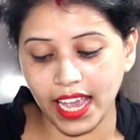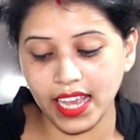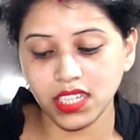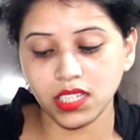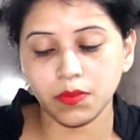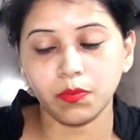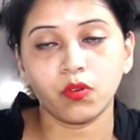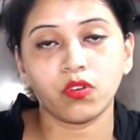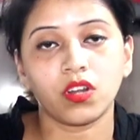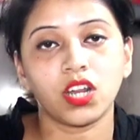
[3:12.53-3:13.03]
এই
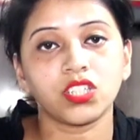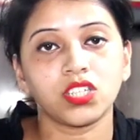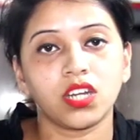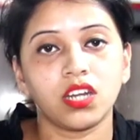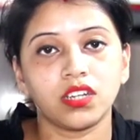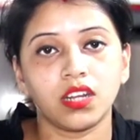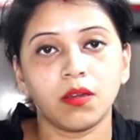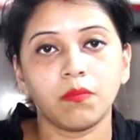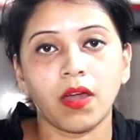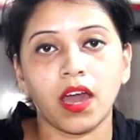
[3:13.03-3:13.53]
যে
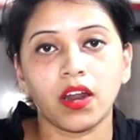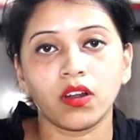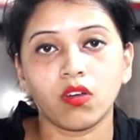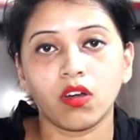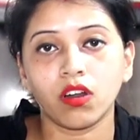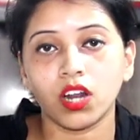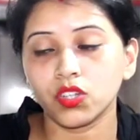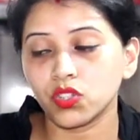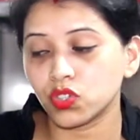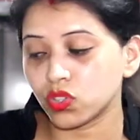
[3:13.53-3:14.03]
প্রোডাকশানটা বার
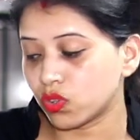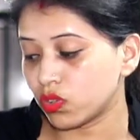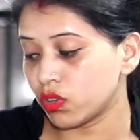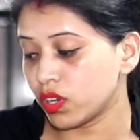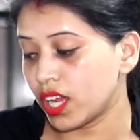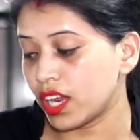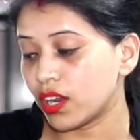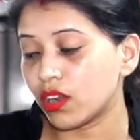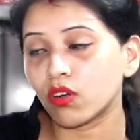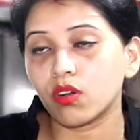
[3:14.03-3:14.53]
করার
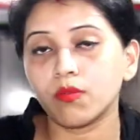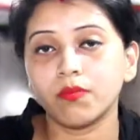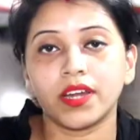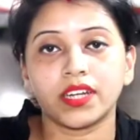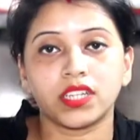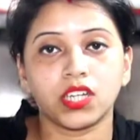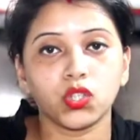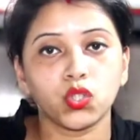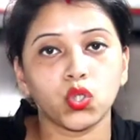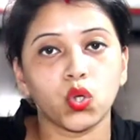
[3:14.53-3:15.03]
জন্য এরকম
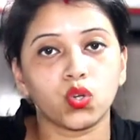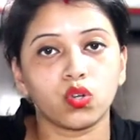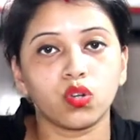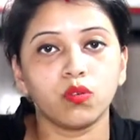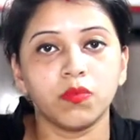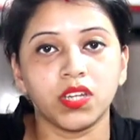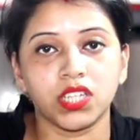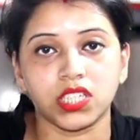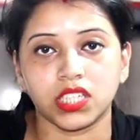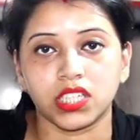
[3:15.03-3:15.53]
একটা ছোট
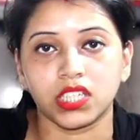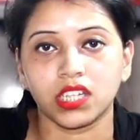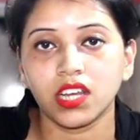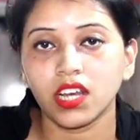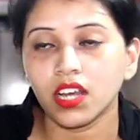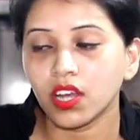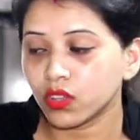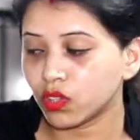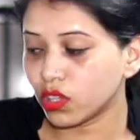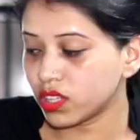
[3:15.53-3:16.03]
মেশিন
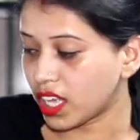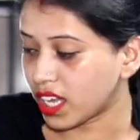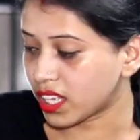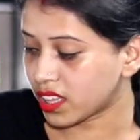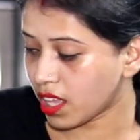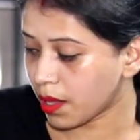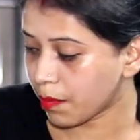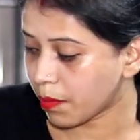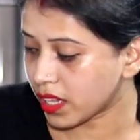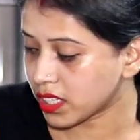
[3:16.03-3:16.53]
তো
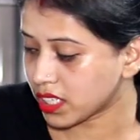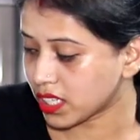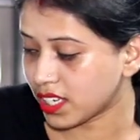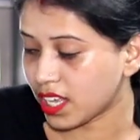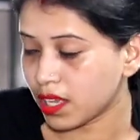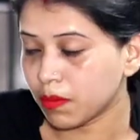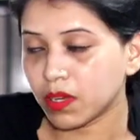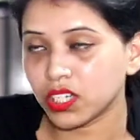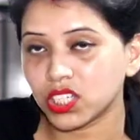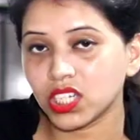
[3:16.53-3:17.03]
দেখতেই
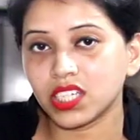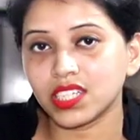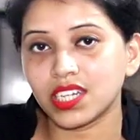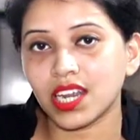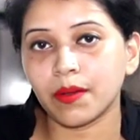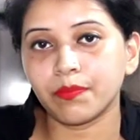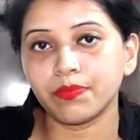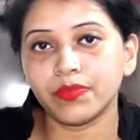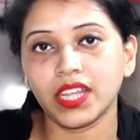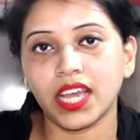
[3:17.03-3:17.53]
পাচ্ছেন এই
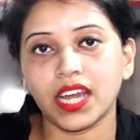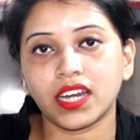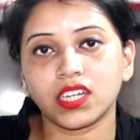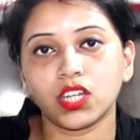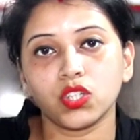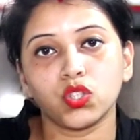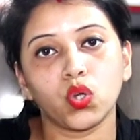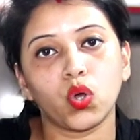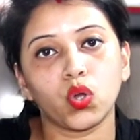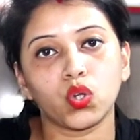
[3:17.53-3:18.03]
মেশিনটা আপনি
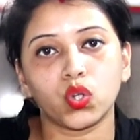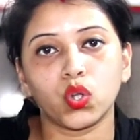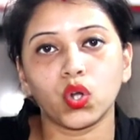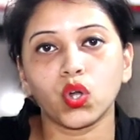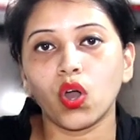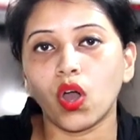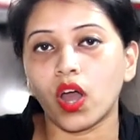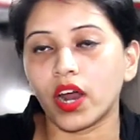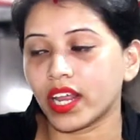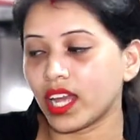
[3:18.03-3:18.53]
একটা ছোট্ট
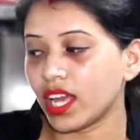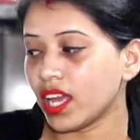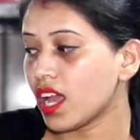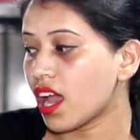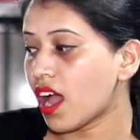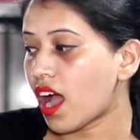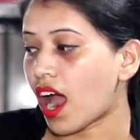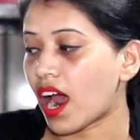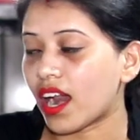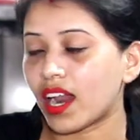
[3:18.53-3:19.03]
ঘরে
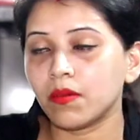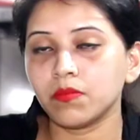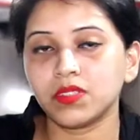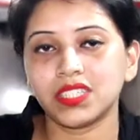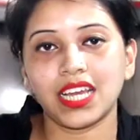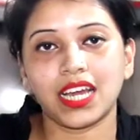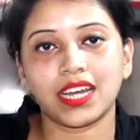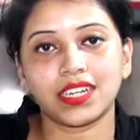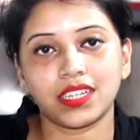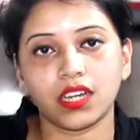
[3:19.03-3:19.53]

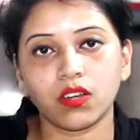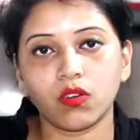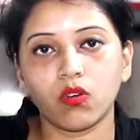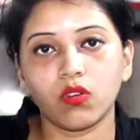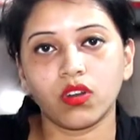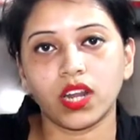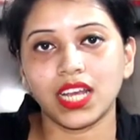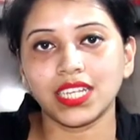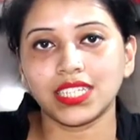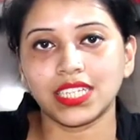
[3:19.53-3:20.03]
আরামসে একটা
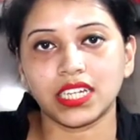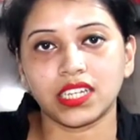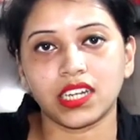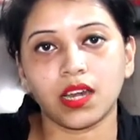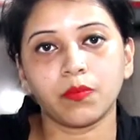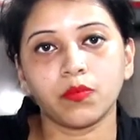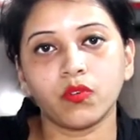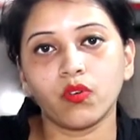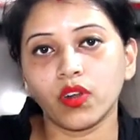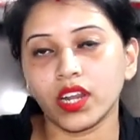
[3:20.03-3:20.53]
কোনায়
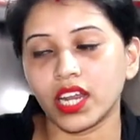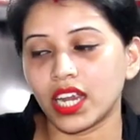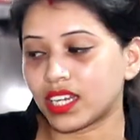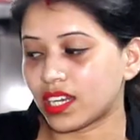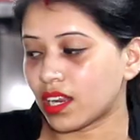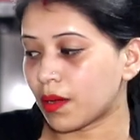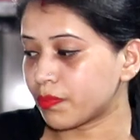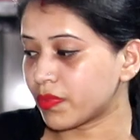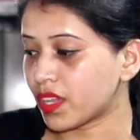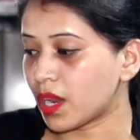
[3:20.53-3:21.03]
সেট করে
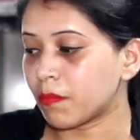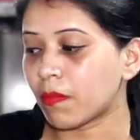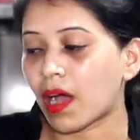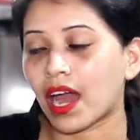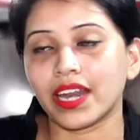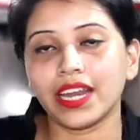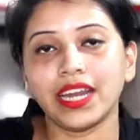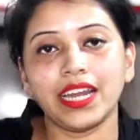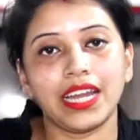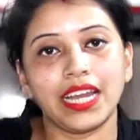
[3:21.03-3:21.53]
এটা আপনার
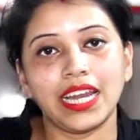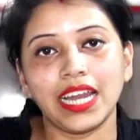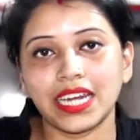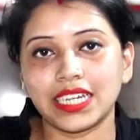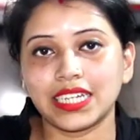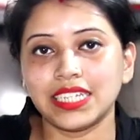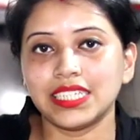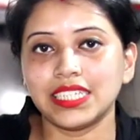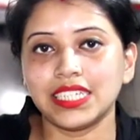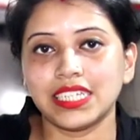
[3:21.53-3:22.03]
বাড়ির
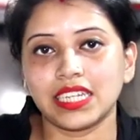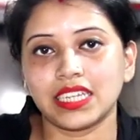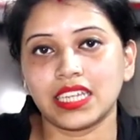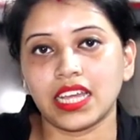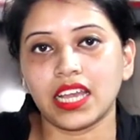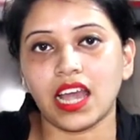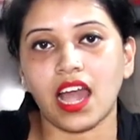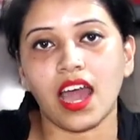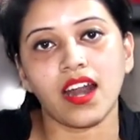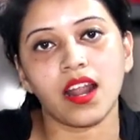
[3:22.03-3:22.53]

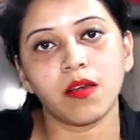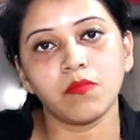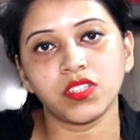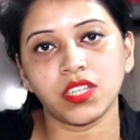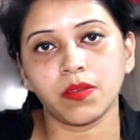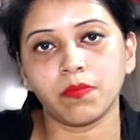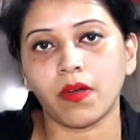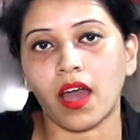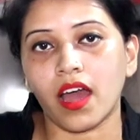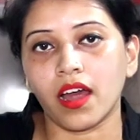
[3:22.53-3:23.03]
ইলেকট্রিসিটিতেই
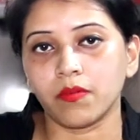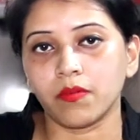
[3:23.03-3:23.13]
আরামসে